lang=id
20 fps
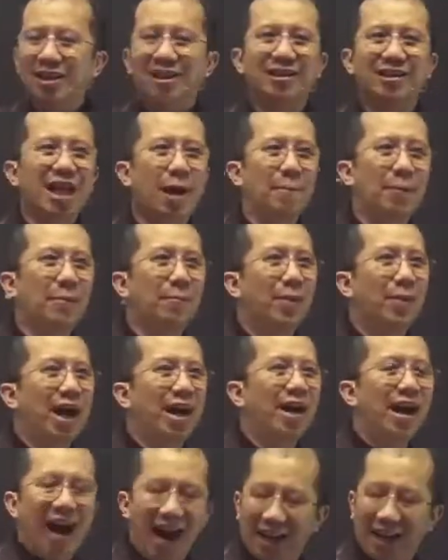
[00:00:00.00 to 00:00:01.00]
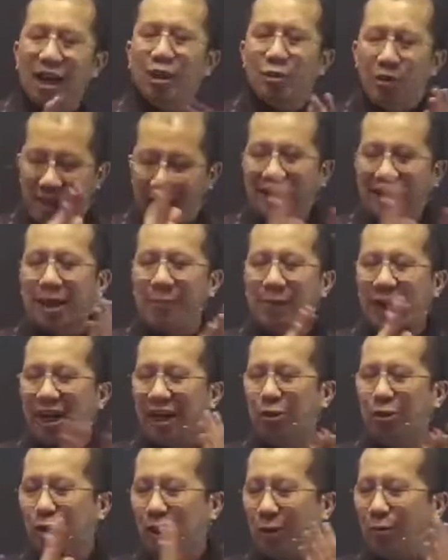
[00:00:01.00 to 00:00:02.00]
Tapi bah, haleluya, kita berikan
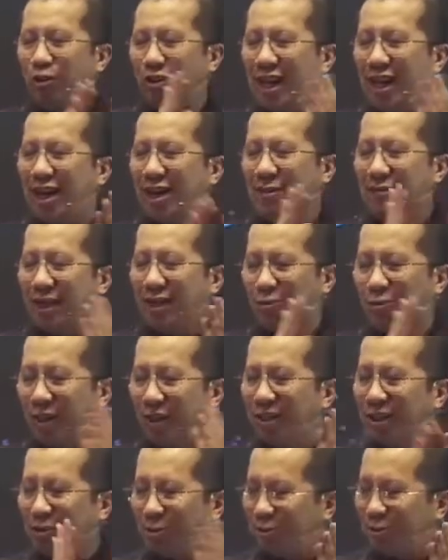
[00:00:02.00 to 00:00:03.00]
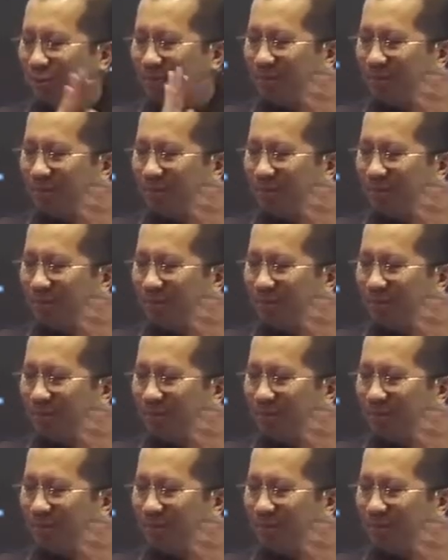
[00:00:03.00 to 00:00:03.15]
dulu tepuk tangan bagi Tuhan Yesus.